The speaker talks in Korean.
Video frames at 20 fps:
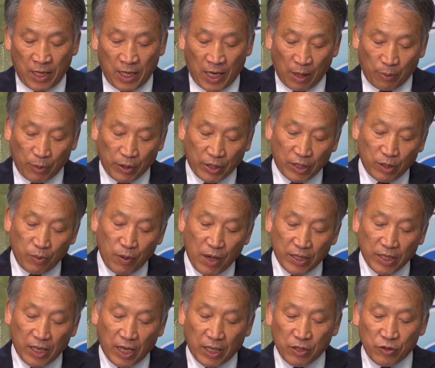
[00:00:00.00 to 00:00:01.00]
예배를
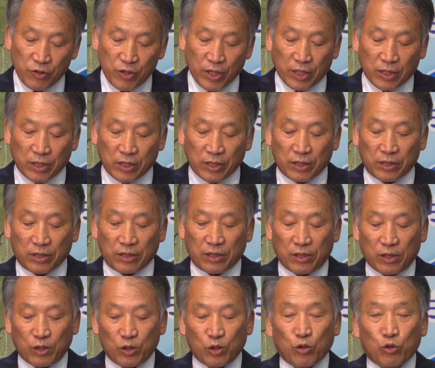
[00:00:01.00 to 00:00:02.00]
방해하는 죄는
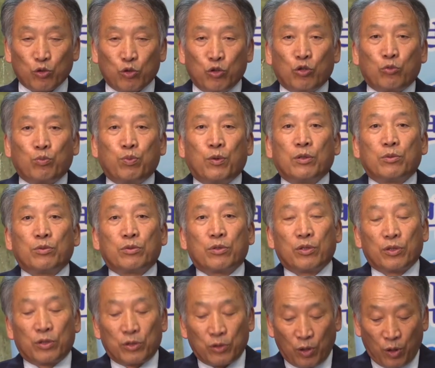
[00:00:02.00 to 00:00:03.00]

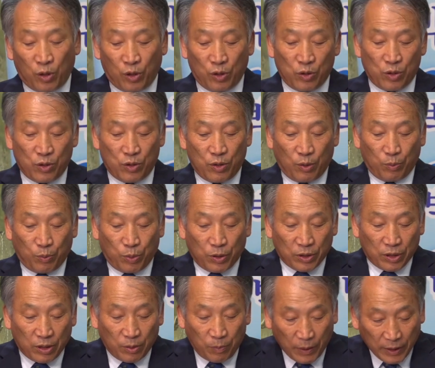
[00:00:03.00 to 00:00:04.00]
국법으로도
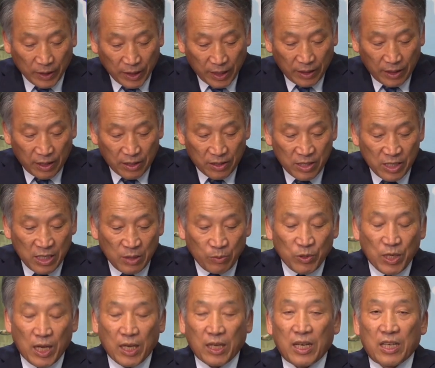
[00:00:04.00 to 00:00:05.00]
벌을 받아야 되는
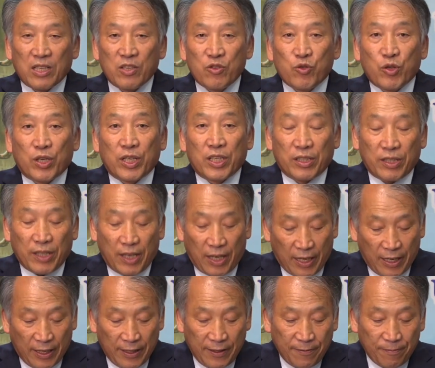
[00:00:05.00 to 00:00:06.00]
심각한
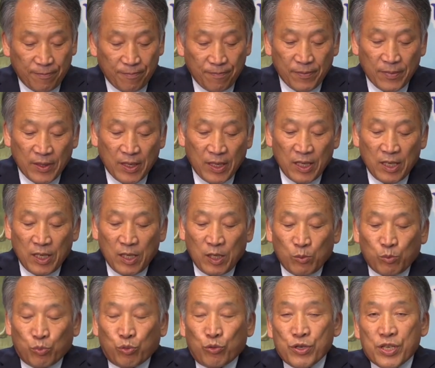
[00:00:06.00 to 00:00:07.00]
죄인데
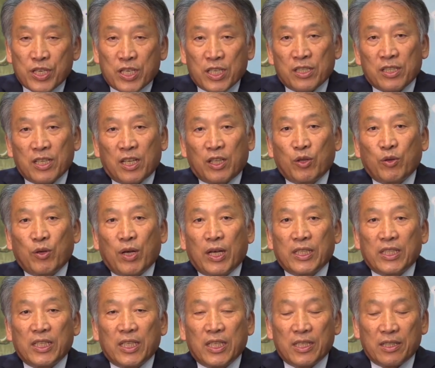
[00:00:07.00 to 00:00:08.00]
불신자도
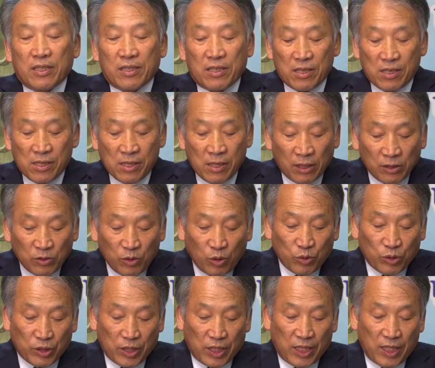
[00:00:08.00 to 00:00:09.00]
아닌
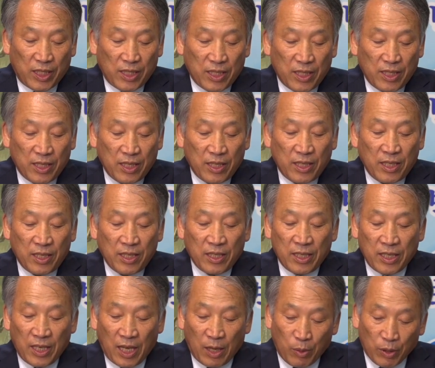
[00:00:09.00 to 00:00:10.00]
성도들이
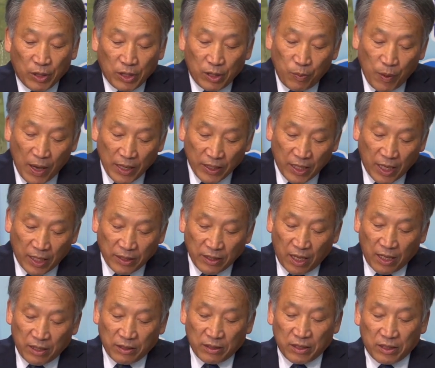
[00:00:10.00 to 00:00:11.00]
예배를
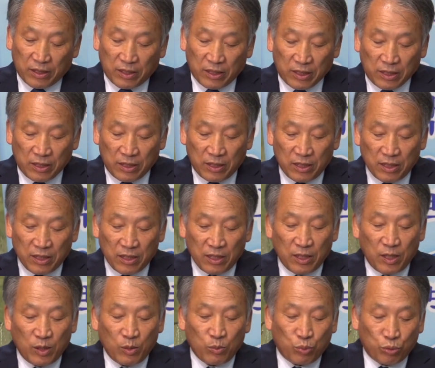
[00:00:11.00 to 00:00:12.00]
방해한다는 것은
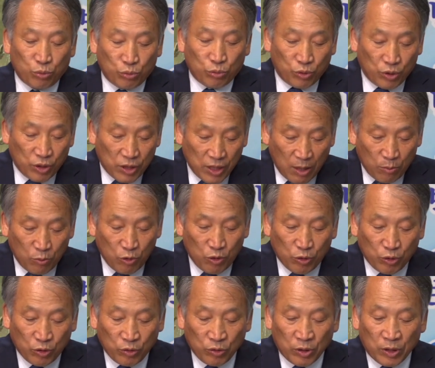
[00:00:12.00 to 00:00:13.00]
분을 참을
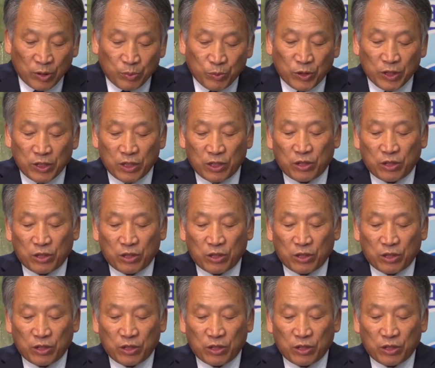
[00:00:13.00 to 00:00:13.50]
수 없을